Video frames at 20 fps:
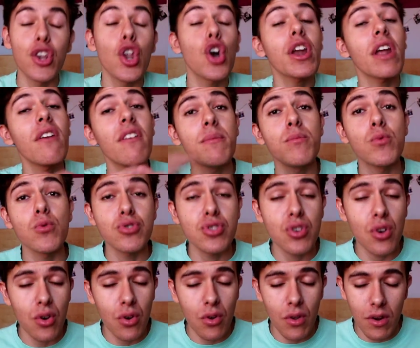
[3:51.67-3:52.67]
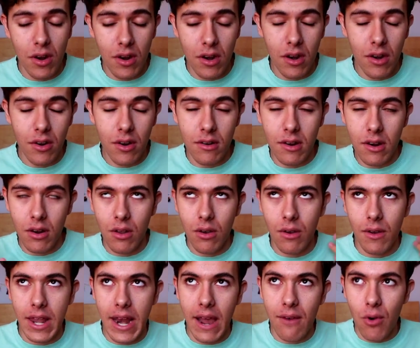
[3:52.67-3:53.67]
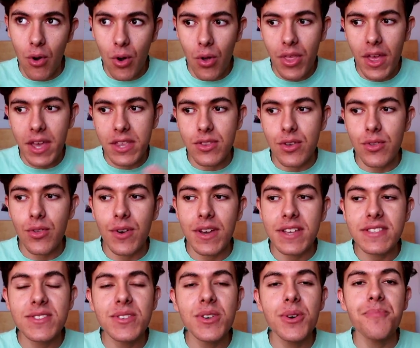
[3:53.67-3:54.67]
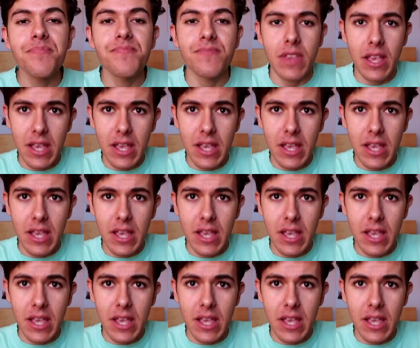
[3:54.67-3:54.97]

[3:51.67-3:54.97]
No grabé mucho lo de la boda y todo eso.